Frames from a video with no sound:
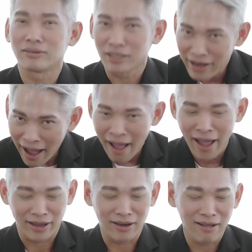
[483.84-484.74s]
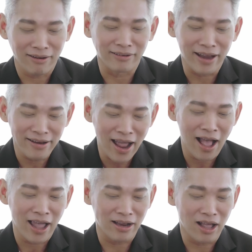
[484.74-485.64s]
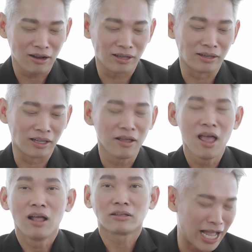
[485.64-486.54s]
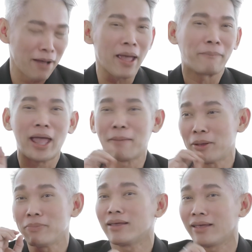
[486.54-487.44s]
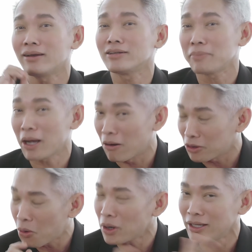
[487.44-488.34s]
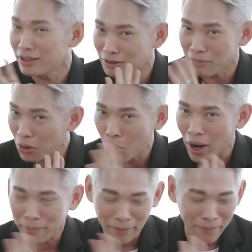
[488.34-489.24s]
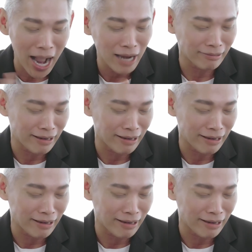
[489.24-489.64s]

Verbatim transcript: ลิ่นที่ได้นะกลิ่นได้นะฮะกลิ่นนี้ถ้าแบบแอบไปมีกิ๊กแล้วจะไปขอโทษนี่คือไม่ควรมากๆ